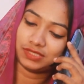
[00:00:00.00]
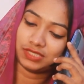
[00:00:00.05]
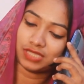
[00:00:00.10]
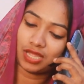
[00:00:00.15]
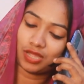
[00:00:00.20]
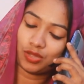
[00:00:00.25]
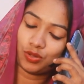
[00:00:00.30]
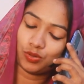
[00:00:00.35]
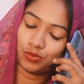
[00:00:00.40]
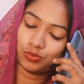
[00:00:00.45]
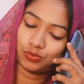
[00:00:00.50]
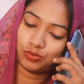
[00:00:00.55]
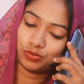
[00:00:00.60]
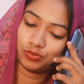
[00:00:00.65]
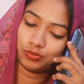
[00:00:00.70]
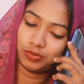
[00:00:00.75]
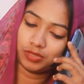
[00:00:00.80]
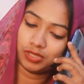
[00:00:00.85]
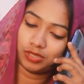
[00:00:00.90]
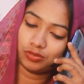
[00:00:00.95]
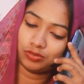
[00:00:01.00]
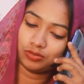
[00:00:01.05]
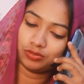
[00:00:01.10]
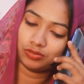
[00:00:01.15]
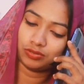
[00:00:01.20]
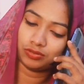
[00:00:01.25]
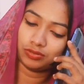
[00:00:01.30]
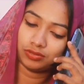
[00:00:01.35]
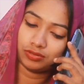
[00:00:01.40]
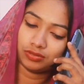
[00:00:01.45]
যাই হোক তুমিও
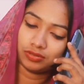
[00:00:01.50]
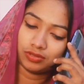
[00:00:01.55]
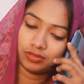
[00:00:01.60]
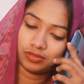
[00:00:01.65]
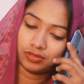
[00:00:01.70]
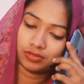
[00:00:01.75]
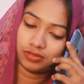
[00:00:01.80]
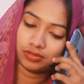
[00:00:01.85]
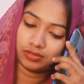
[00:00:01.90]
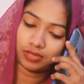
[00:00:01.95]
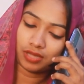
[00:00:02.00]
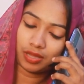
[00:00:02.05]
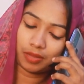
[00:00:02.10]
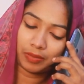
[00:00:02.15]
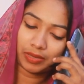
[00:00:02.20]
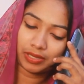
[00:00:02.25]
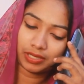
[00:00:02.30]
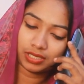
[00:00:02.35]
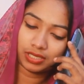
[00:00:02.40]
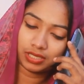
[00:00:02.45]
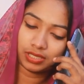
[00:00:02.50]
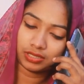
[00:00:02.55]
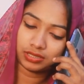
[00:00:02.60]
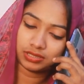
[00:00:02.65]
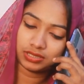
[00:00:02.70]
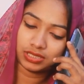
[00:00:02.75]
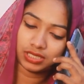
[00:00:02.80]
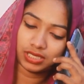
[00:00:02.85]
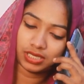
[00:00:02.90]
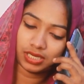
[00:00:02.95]
তো আমাকে
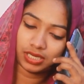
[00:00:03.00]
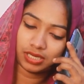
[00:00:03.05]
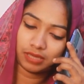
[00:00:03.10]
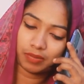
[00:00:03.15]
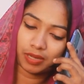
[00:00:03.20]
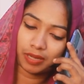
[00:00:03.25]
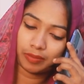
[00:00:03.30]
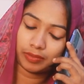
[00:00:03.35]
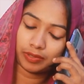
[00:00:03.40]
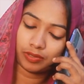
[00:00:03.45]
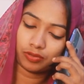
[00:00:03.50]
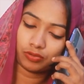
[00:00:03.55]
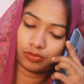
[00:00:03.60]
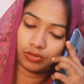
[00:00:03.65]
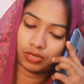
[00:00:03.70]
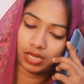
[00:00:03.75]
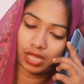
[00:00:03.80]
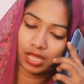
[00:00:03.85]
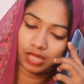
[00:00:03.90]
ছেড়ে এভাবে করে